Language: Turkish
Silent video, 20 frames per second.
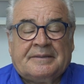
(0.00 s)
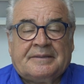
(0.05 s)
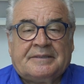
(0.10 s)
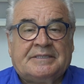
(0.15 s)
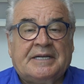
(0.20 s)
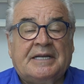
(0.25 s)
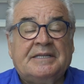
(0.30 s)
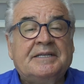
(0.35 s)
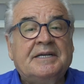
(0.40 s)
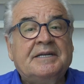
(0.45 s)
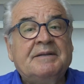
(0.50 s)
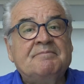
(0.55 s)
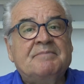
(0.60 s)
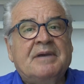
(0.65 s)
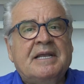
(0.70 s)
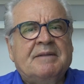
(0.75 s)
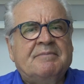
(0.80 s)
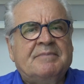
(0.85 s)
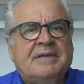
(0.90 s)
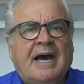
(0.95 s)
Canlarım
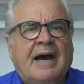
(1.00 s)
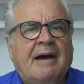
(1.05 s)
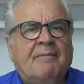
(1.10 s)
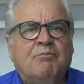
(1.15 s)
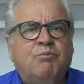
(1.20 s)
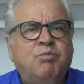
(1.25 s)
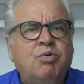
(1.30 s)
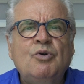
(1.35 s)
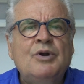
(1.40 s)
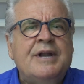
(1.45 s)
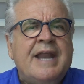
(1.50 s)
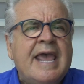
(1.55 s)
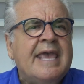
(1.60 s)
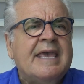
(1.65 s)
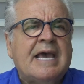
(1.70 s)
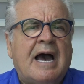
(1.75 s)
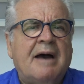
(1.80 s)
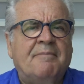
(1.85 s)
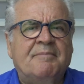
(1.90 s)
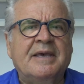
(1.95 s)
benim ya bu ne
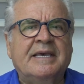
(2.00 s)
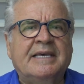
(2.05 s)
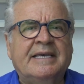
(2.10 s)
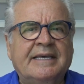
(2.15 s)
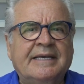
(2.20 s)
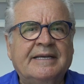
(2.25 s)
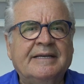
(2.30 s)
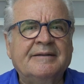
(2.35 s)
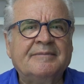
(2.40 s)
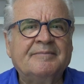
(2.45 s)
ya peki?